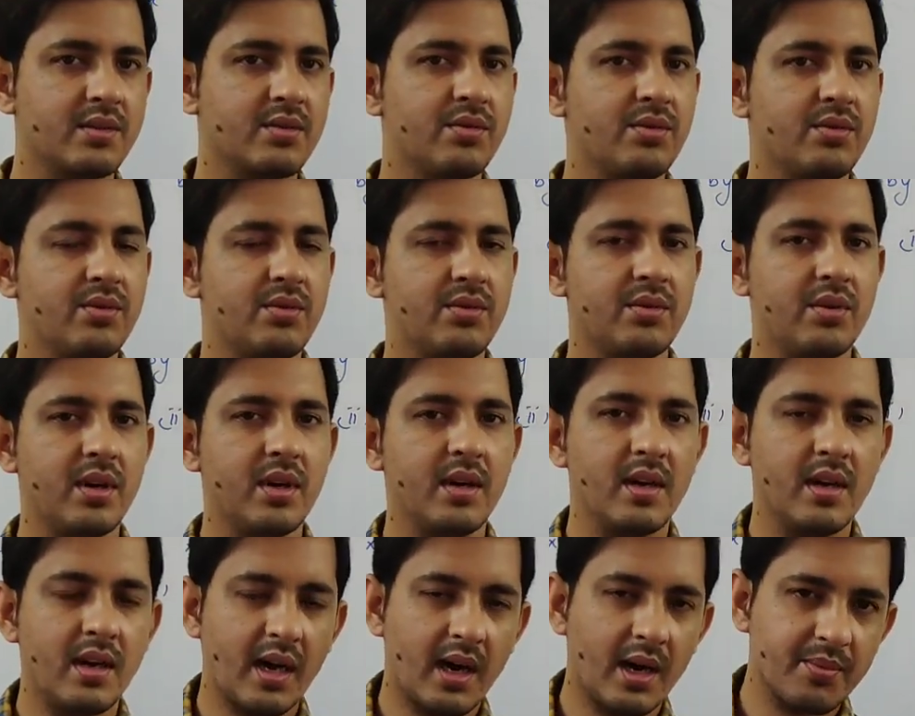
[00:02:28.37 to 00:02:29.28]
तो
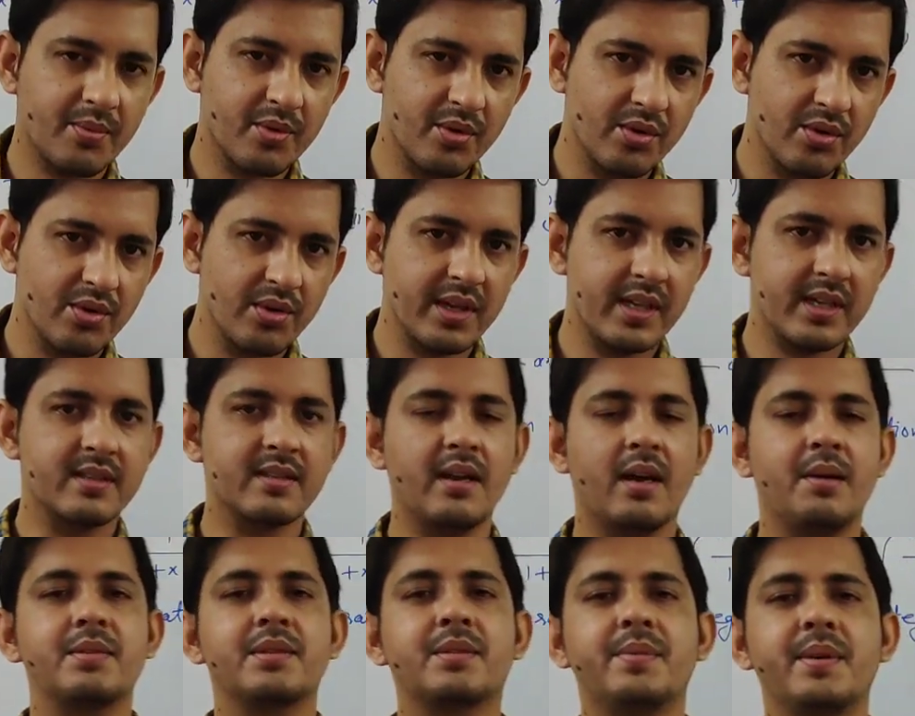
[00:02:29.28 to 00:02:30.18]
आपको
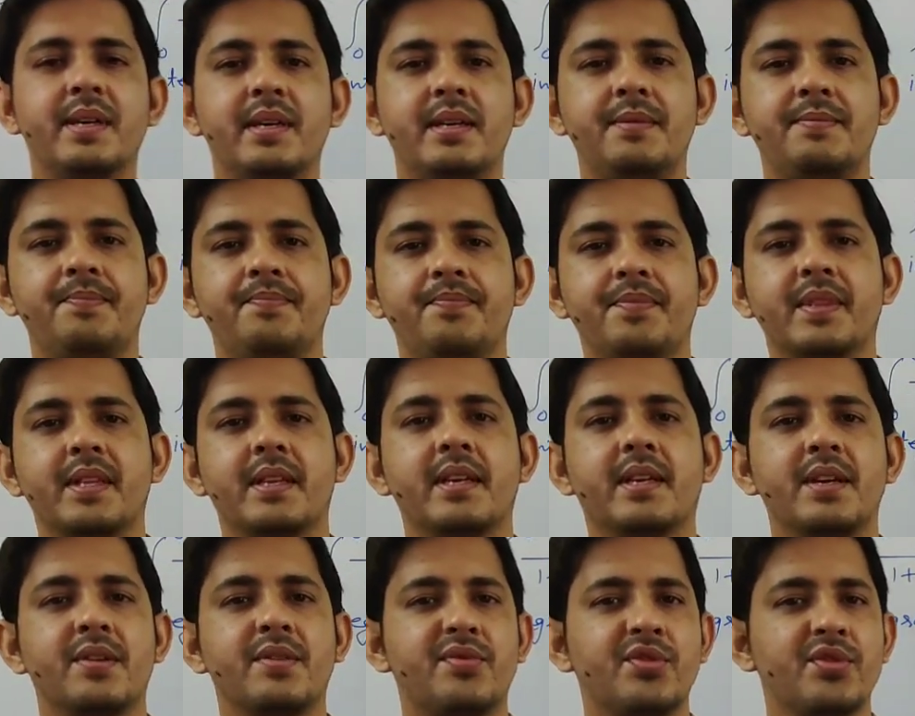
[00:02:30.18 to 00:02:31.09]
एग्ज़ाम्स में
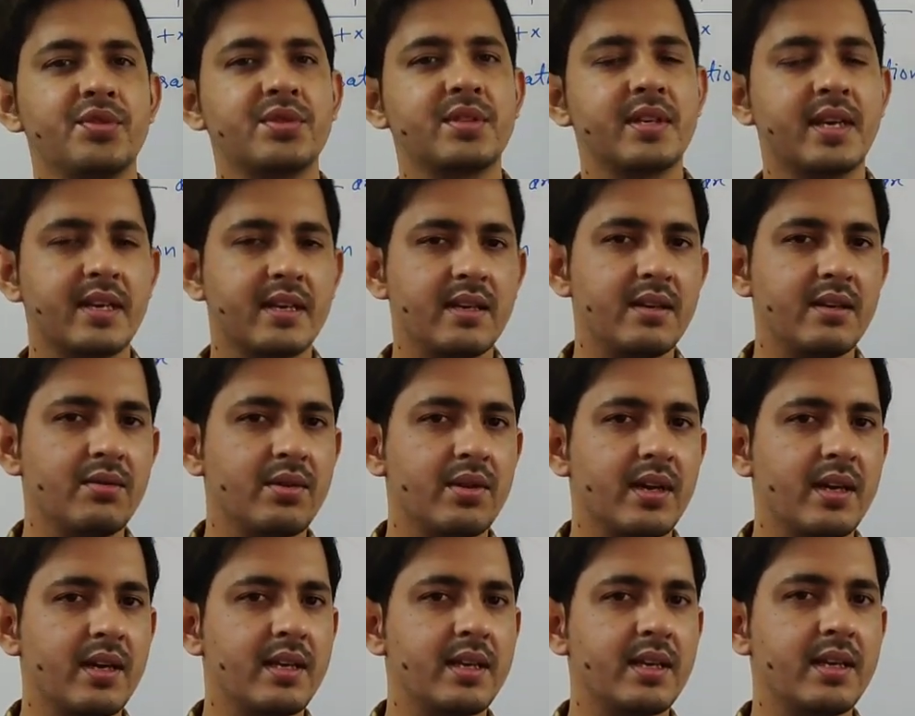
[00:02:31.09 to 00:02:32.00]
कंफ्यूज नहीं
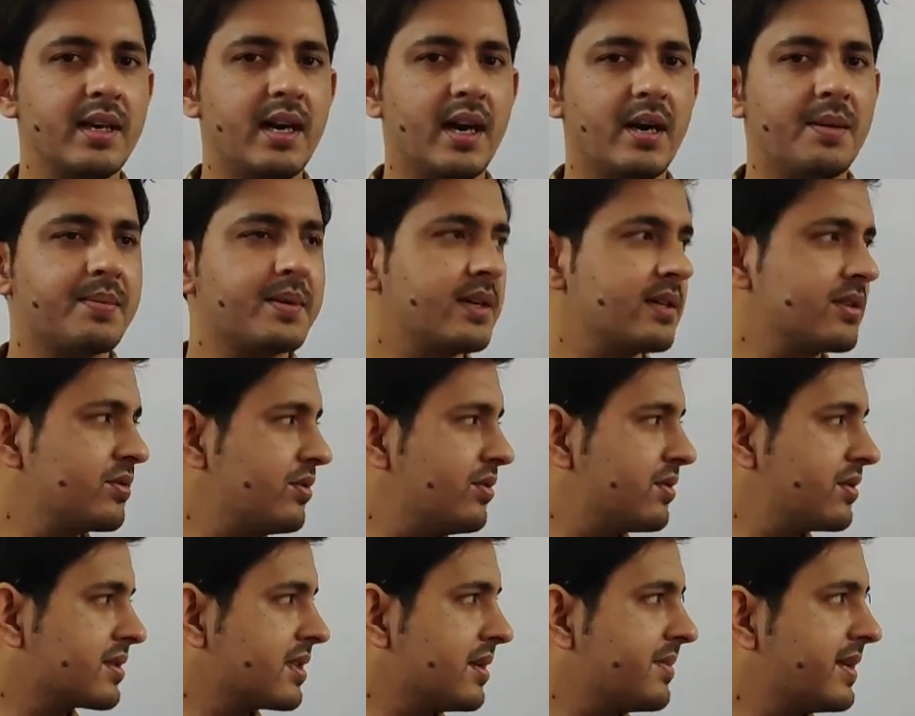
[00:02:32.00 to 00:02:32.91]
होना है कि आपका
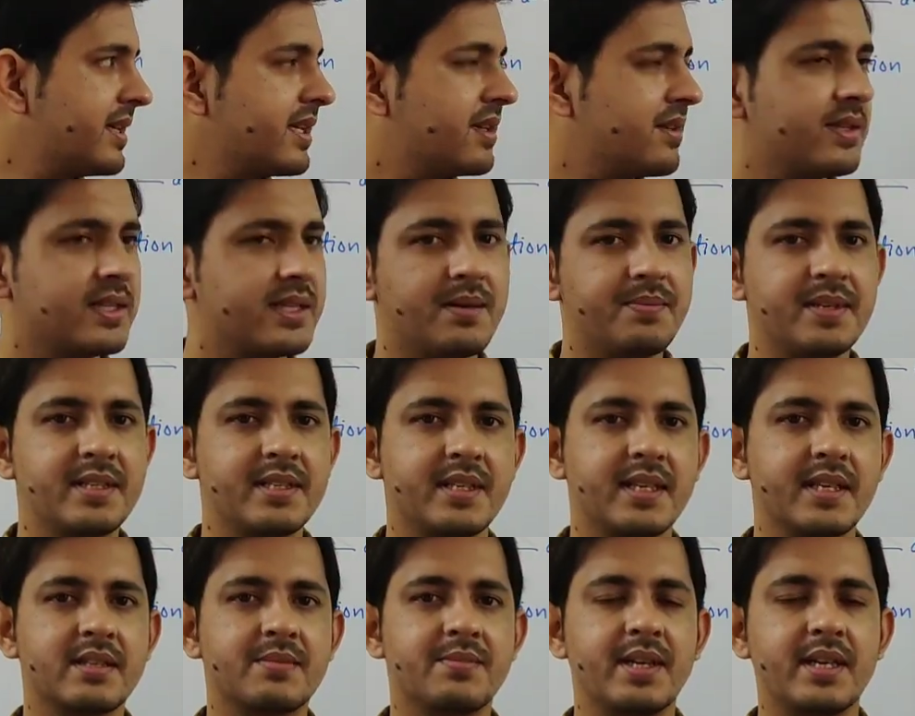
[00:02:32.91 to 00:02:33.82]
जो सब इंटरवल्स आपने
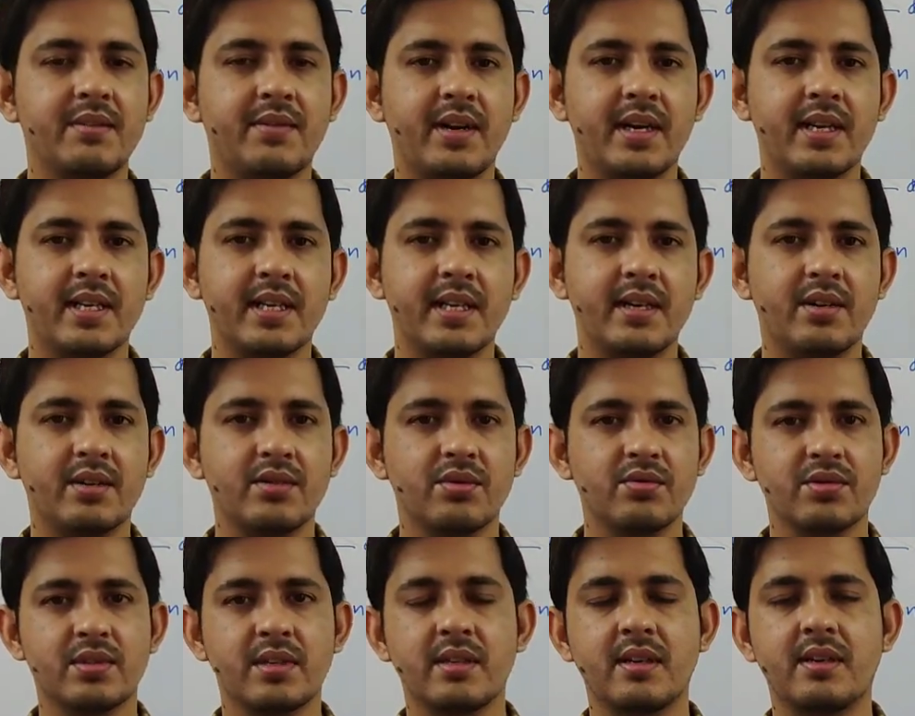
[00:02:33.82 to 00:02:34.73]
सिक्स में डिवाइड किया और
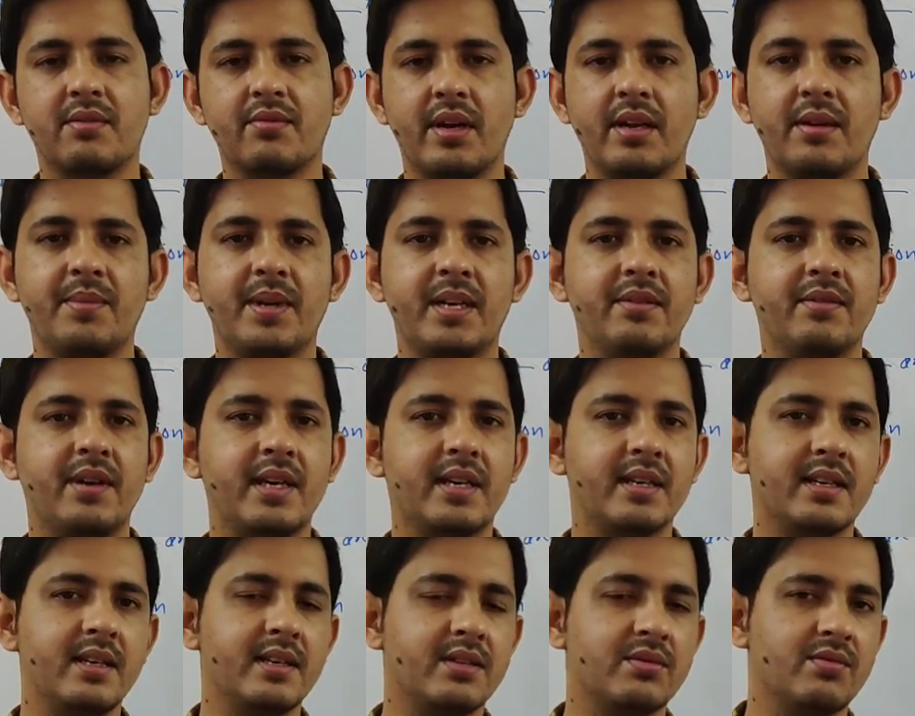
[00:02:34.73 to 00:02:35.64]
दूसरे ने ट्वेल्व में
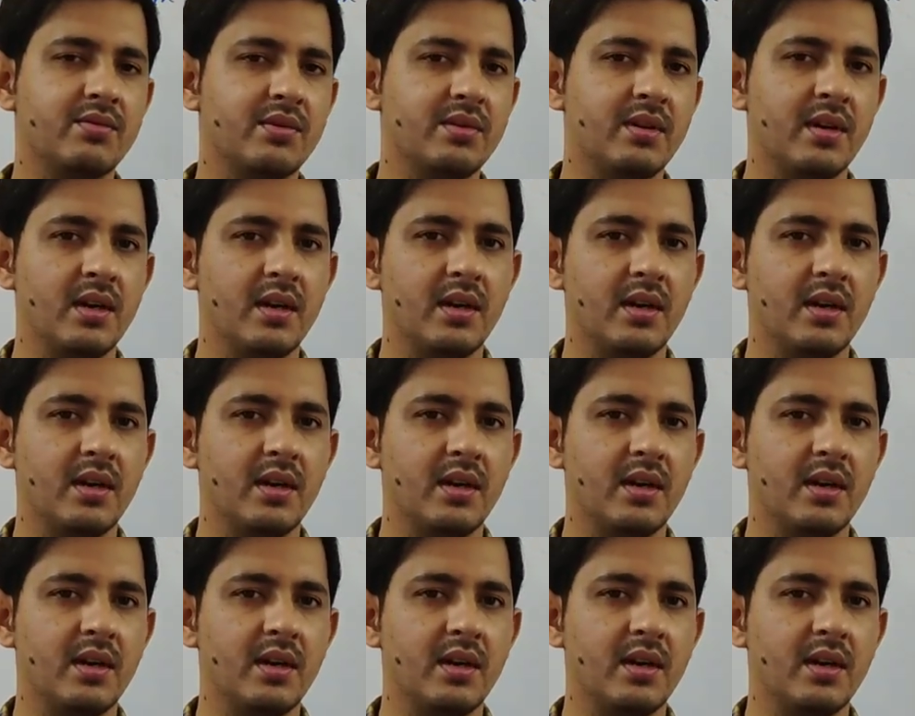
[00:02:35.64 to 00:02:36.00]
डिवाइड किया तो